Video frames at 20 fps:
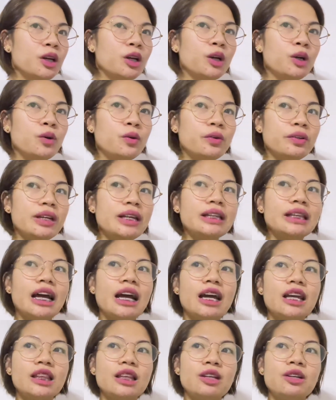kung hindi,
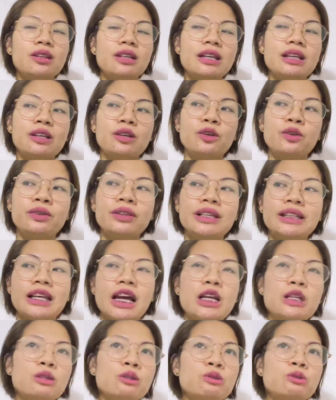ta, di, di, kung hindi
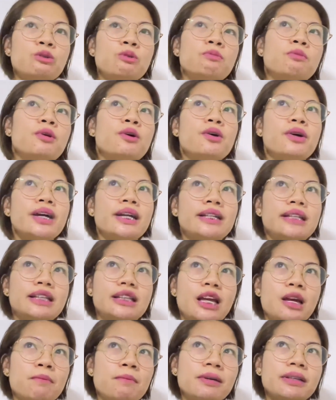tayo susubok, hindi
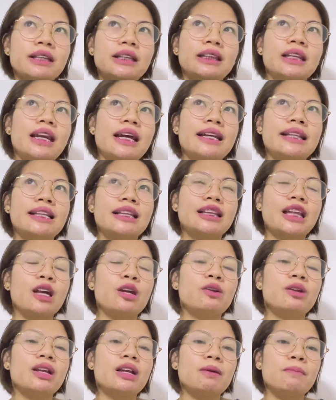tayo magta-try, hindi
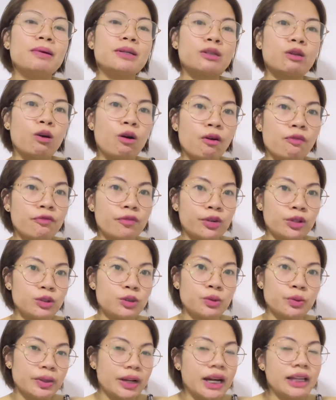tayo lalabas sa comfort
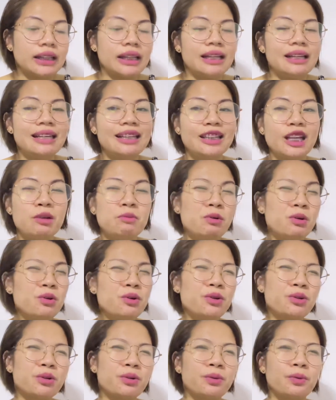zone natin, hindi tayo
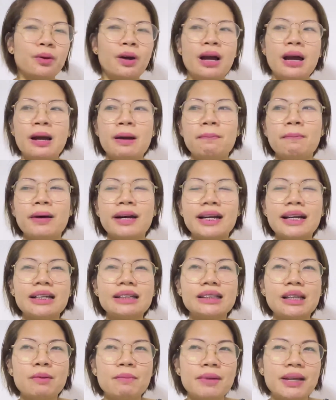mag-grow. Parang
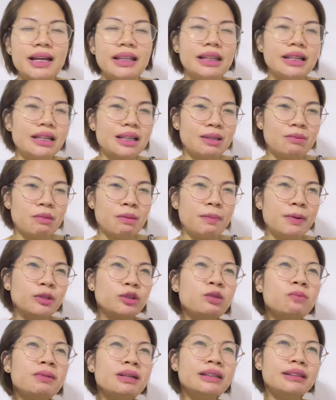sabi nga nila, di ba, pag
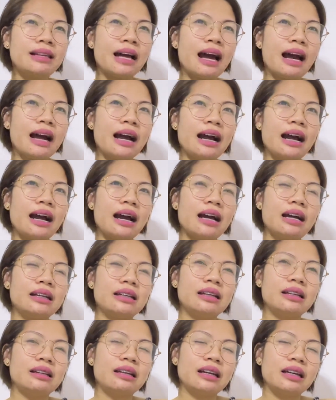tumanda ka,
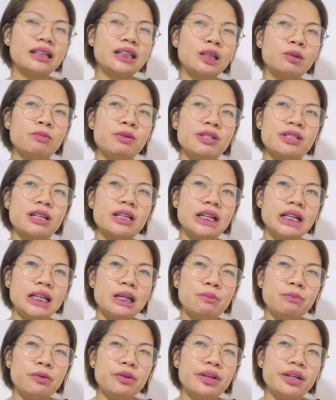na nakita mo yung
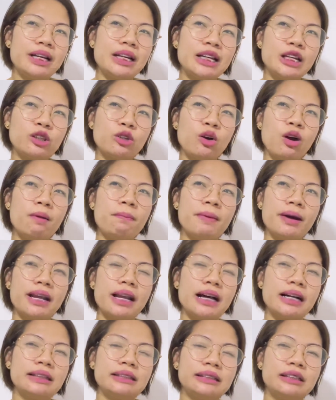sarili mo na ganito ka pa
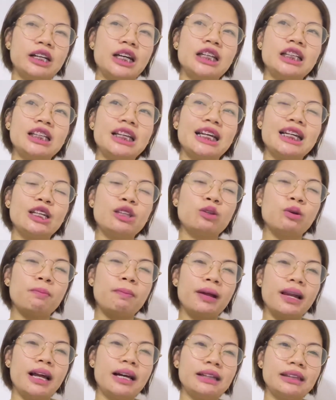lang, gan, ganito
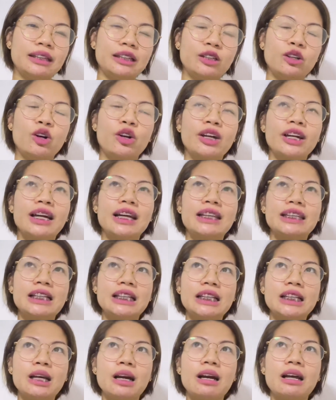pa lang, or
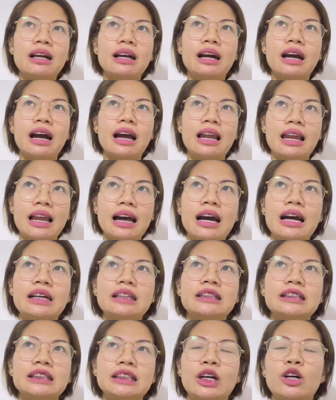ganyan ka, ka
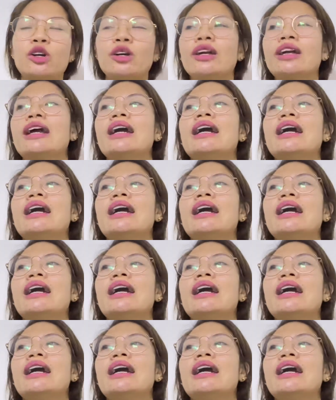lang, or